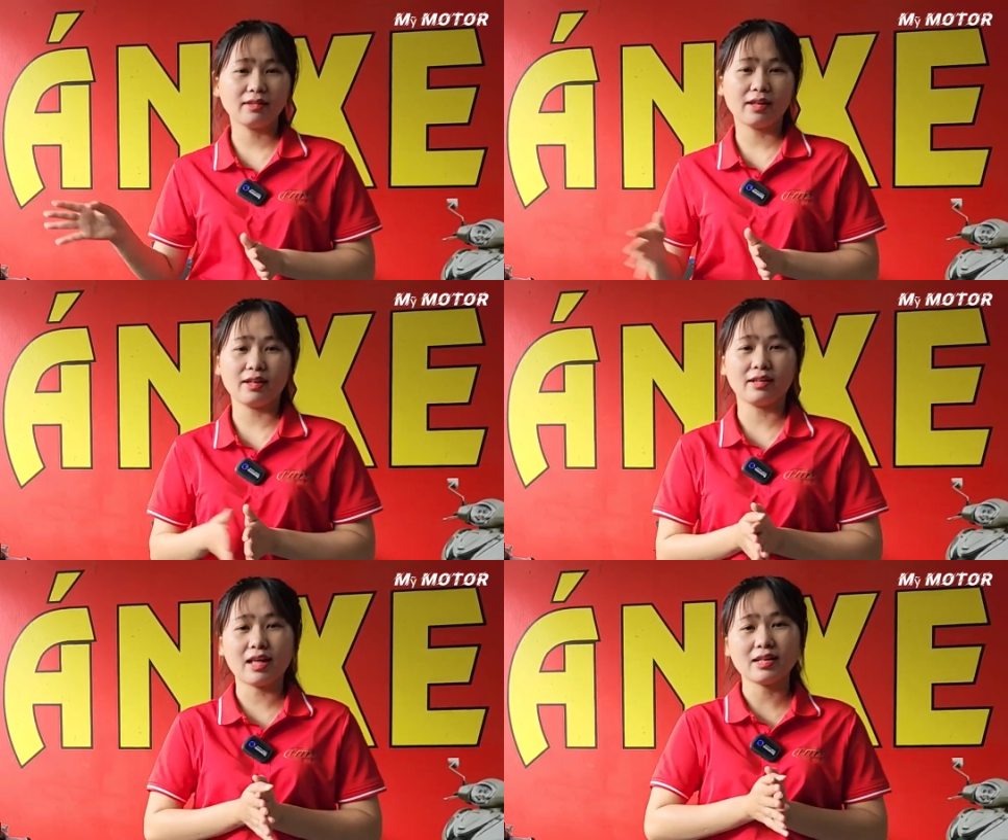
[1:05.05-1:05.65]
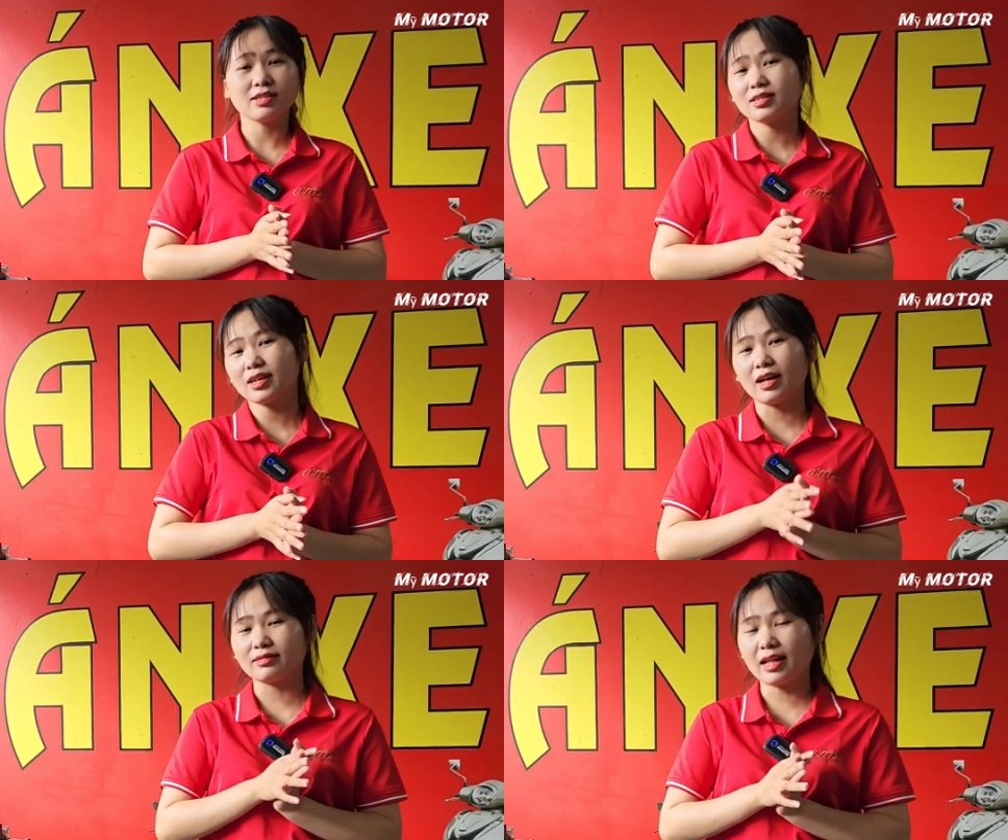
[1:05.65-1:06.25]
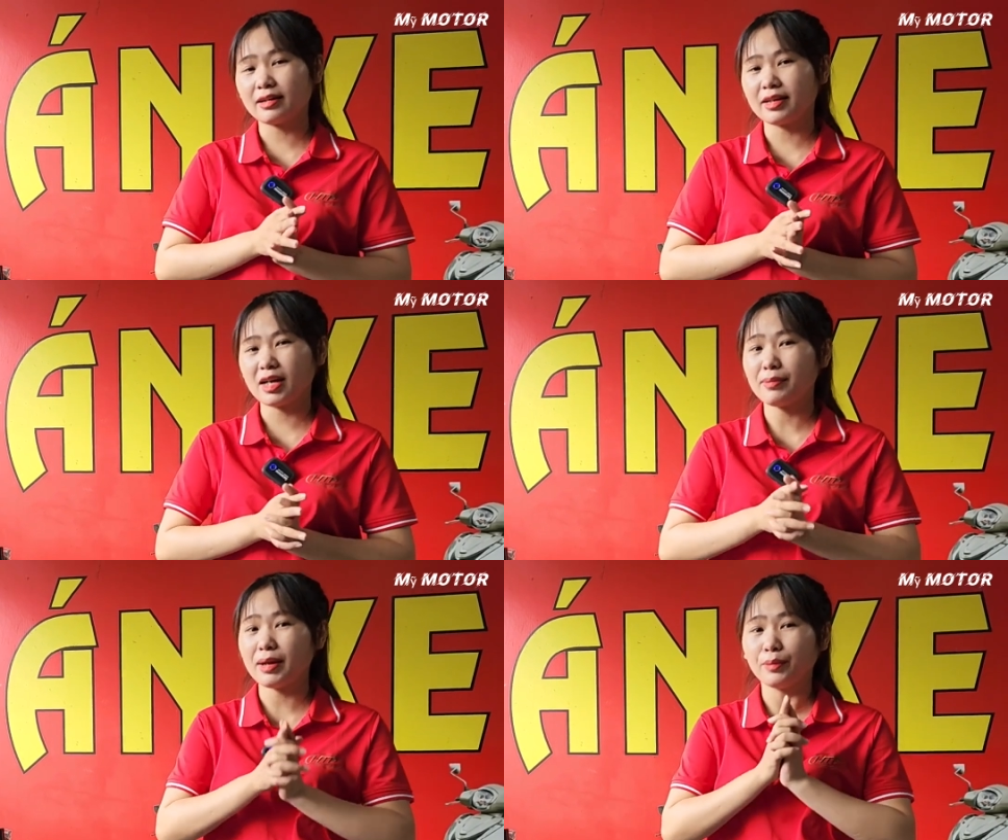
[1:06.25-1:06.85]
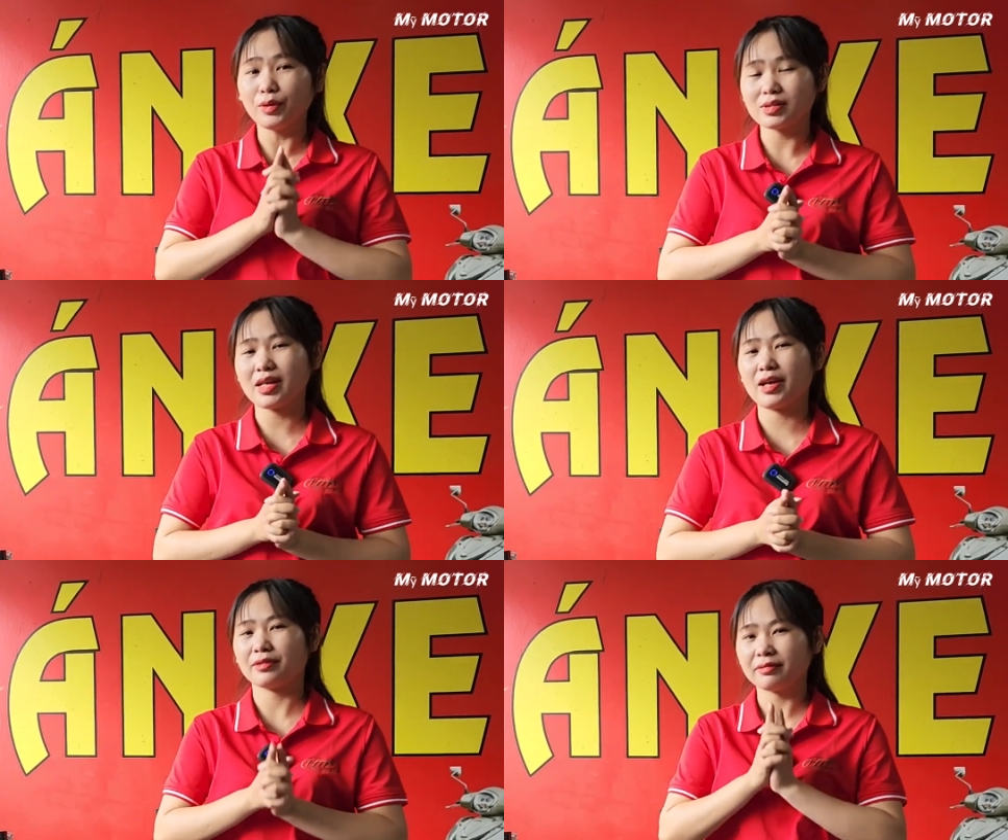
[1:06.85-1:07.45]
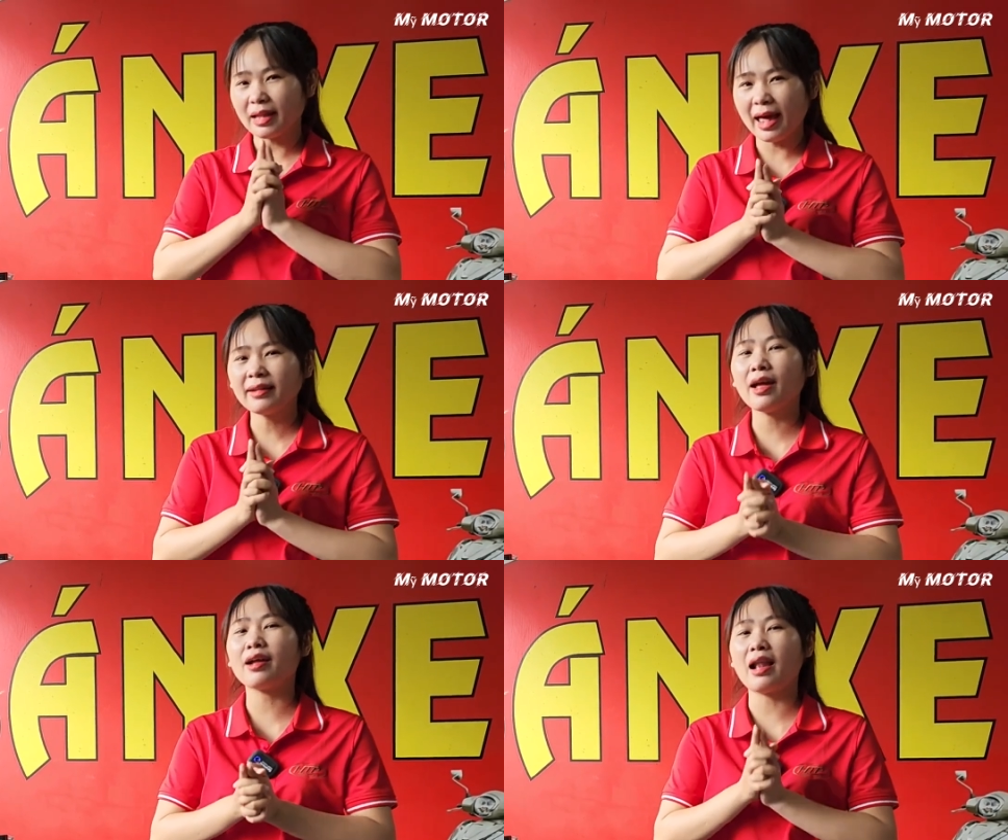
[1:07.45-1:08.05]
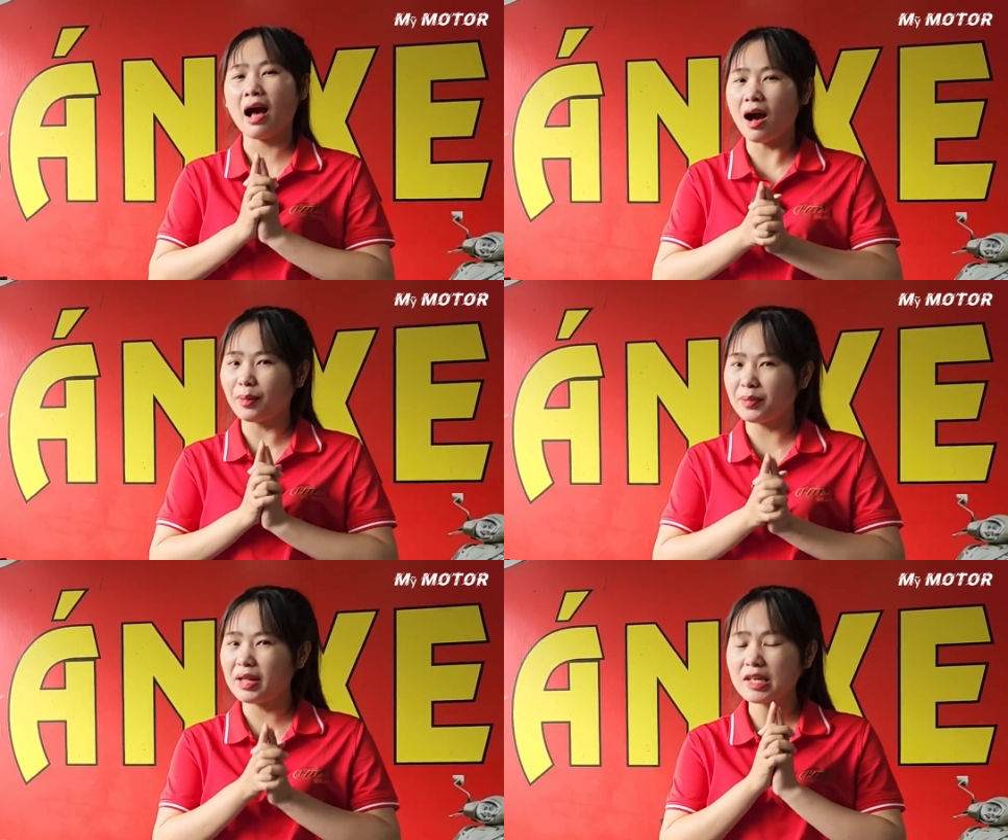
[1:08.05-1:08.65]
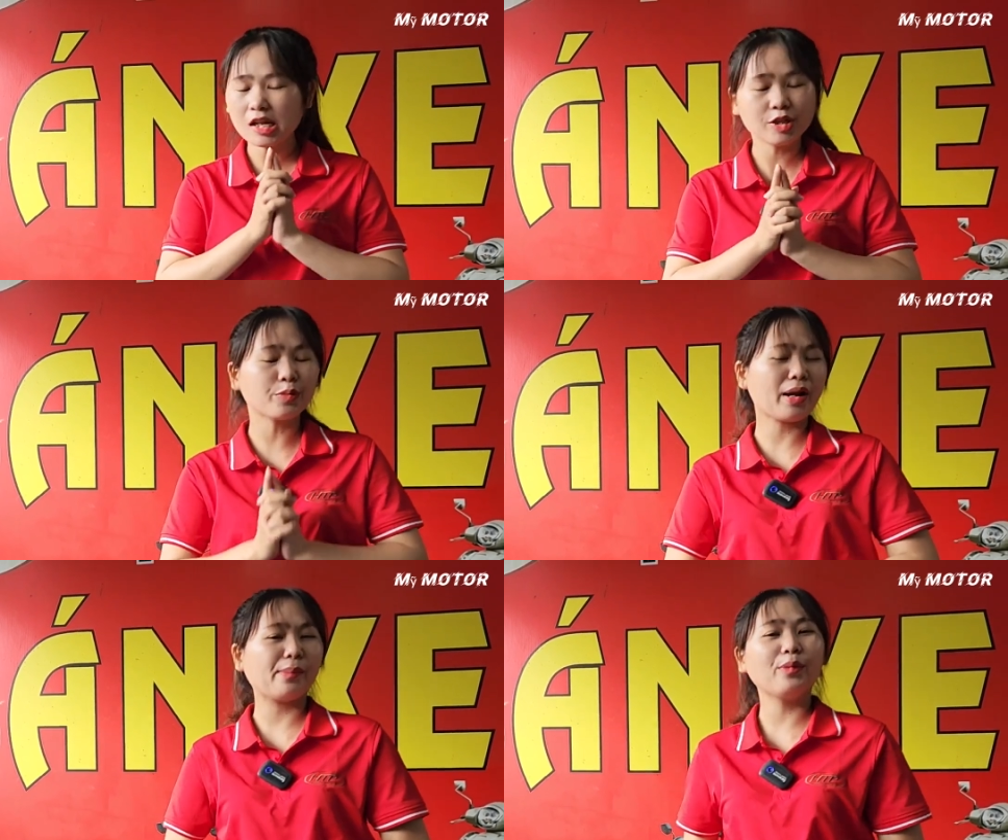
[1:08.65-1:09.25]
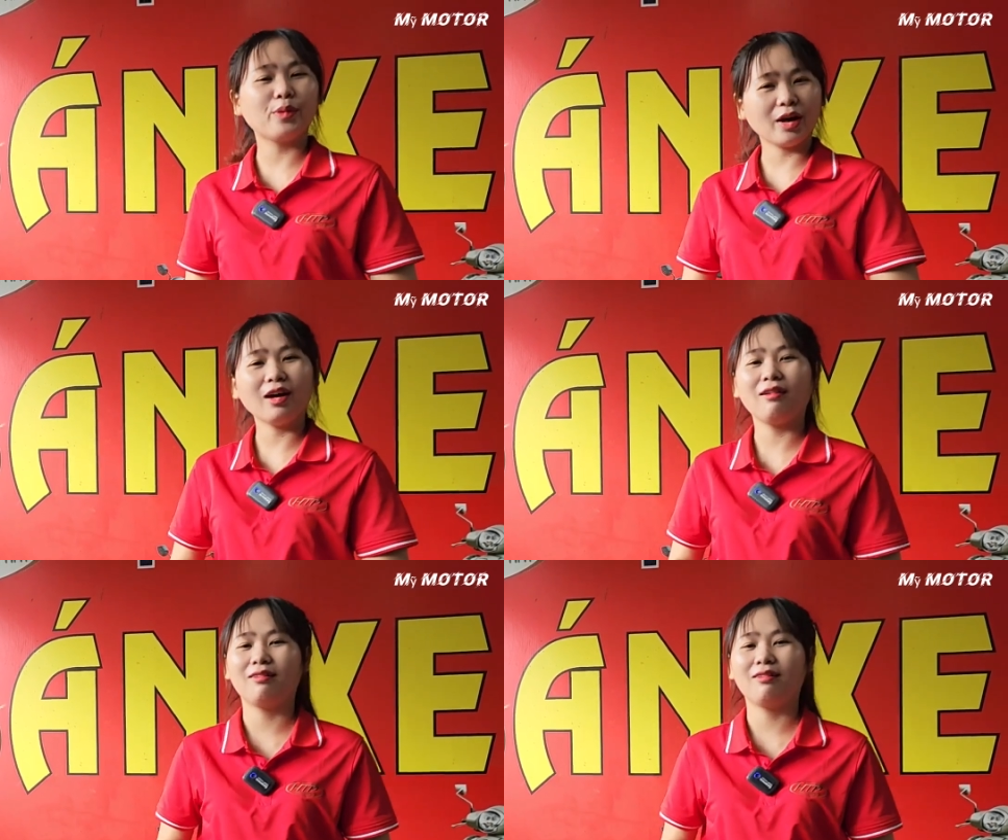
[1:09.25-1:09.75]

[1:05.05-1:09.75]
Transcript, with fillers: thì giá nó sẽ càng tăng nên các bạn mua xe tháng này là hợp lý nhất trong năm luôn á